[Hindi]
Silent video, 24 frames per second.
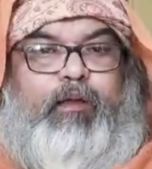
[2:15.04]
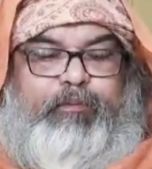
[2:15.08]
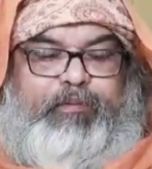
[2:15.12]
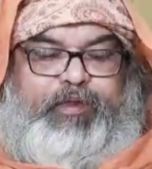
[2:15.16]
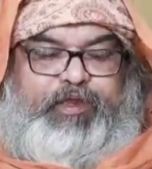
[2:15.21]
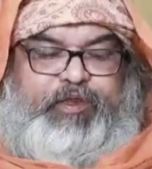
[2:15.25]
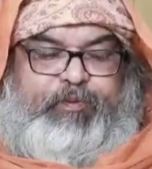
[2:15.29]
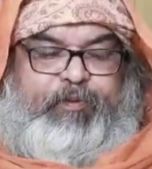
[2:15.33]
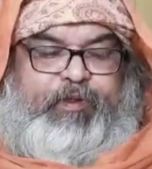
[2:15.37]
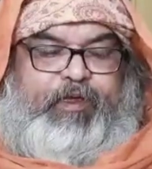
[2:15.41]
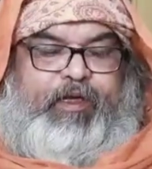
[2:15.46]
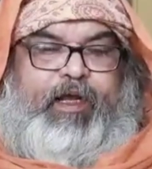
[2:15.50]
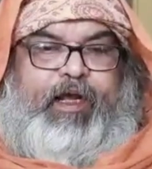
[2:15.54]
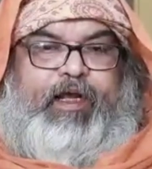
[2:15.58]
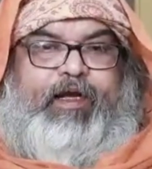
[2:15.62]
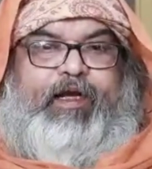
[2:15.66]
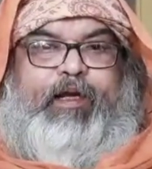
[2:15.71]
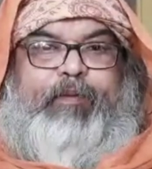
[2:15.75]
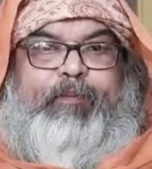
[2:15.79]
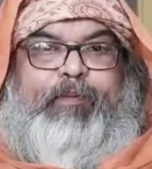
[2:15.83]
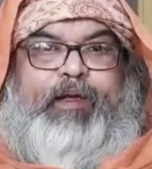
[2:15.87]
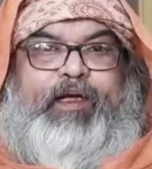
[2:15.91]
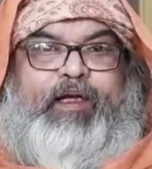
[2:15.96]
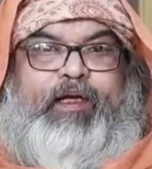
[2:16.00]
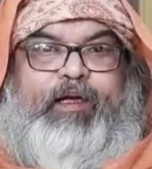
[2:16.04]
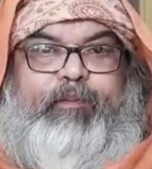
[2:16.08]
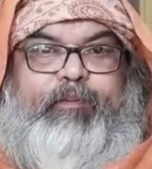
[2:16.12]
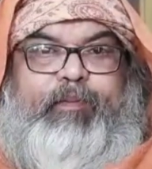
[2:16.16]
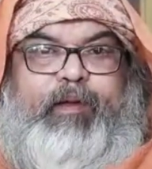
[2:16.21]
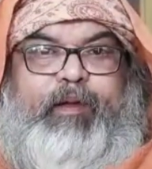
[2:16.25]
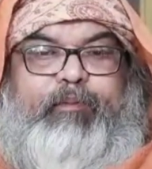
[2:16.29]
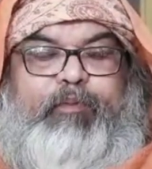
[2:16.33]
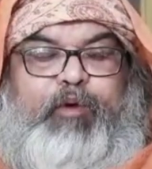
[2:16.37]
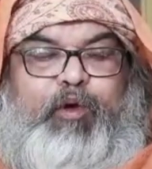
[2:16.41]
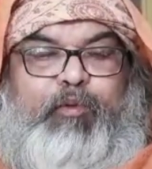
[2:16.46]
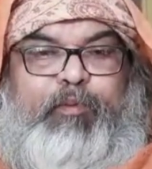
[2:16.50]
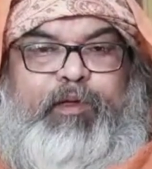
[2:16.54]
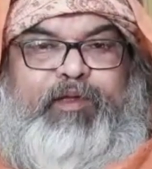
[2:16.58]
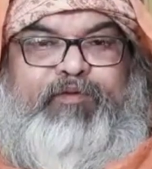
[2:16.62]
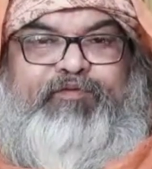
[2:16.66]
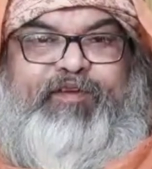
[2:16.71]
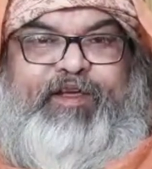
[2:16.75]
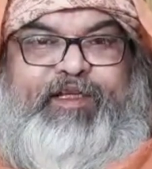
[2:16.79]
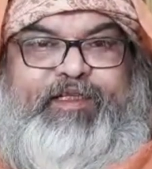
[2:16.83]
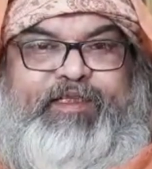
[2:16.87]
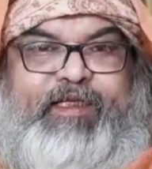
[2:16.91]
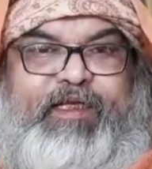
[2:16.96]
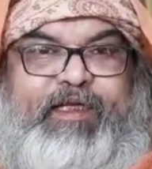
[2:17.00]
रहीम मैं मोहम्मद
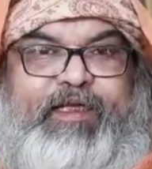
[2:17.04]
फैसल